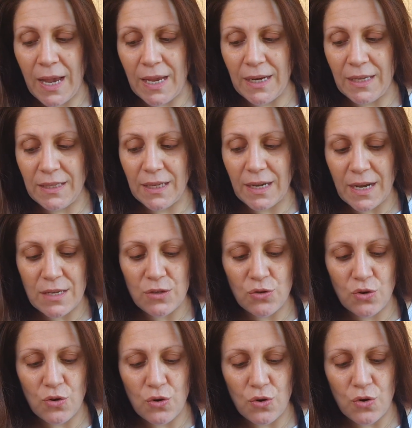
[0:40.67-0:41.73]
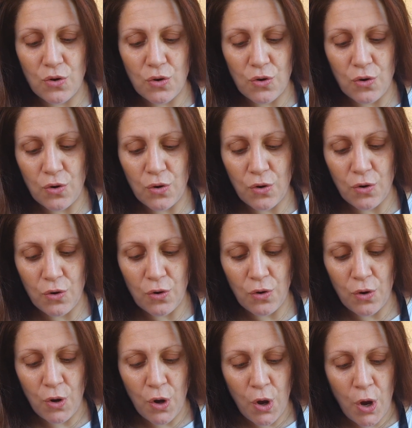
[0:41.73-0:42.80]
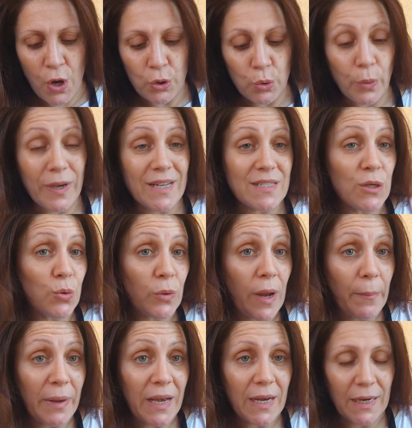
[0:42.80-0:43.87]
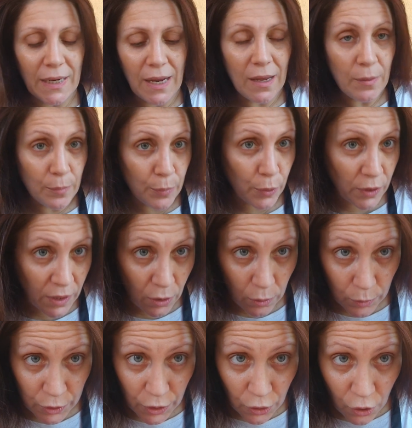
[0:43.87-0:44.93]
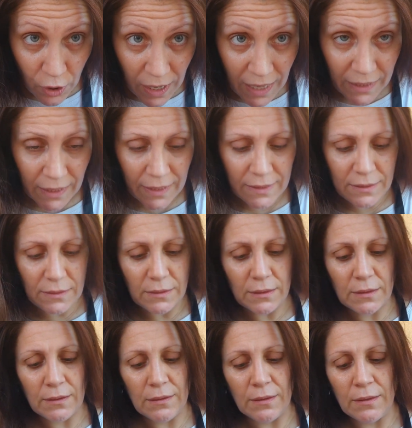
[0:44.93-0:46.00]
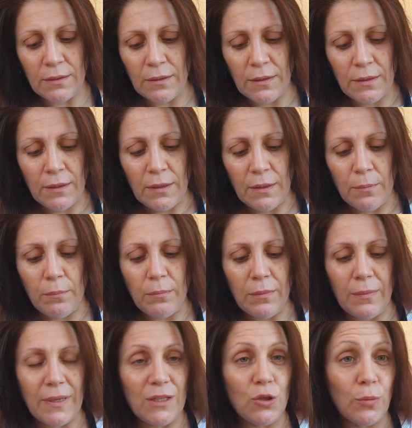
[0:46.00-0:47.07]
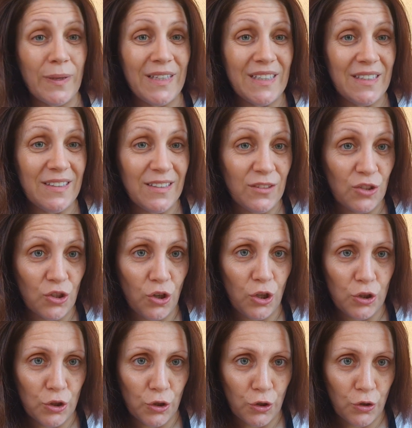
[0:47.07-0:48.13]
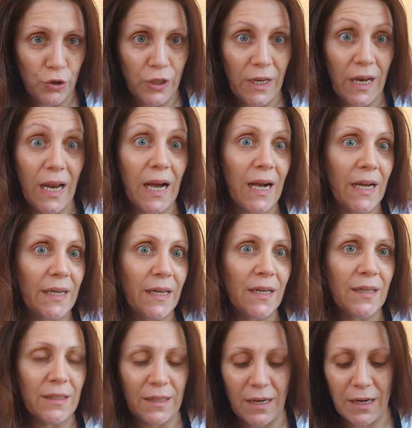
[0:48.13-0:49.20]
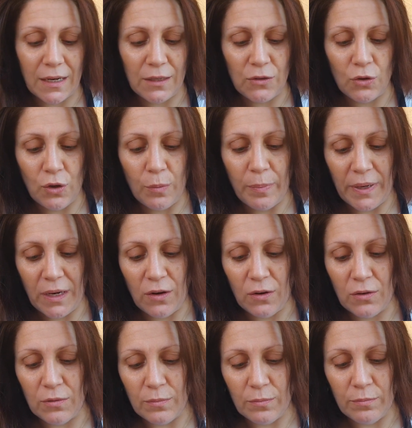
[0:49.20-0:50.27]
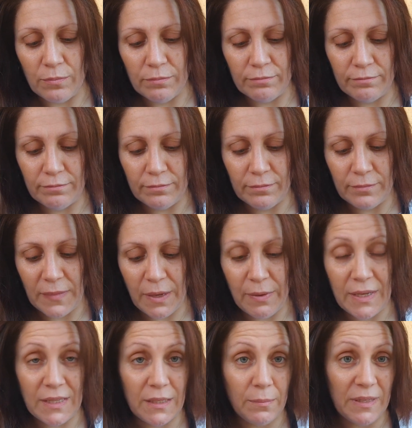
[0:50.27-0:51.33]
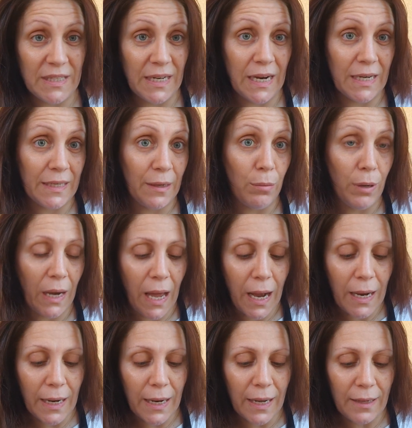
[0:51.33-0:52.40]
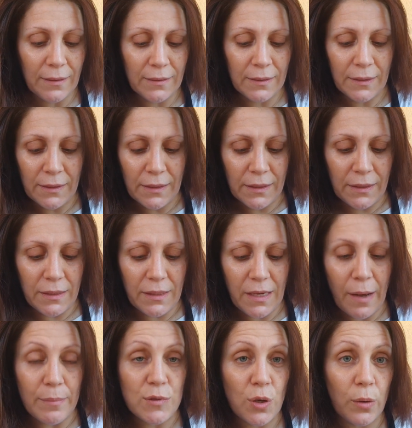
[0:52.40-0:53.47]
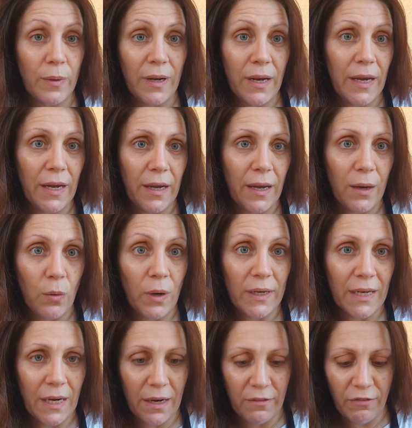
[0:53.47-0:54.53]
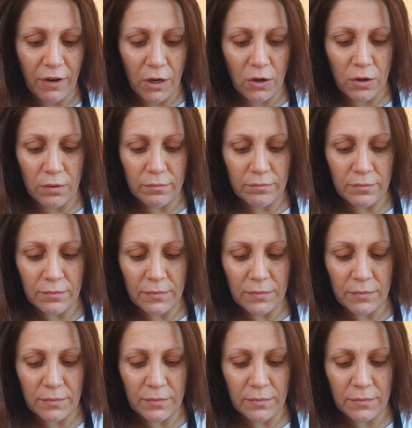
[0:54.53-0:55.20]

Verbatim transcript: en este caso tuve que hacer una mezcla porque como tengo canas, me toma distinto el tono en la cana que el resto del pelo. Evidentemente la cana es blanca y absorbe eh, cualquier reflejo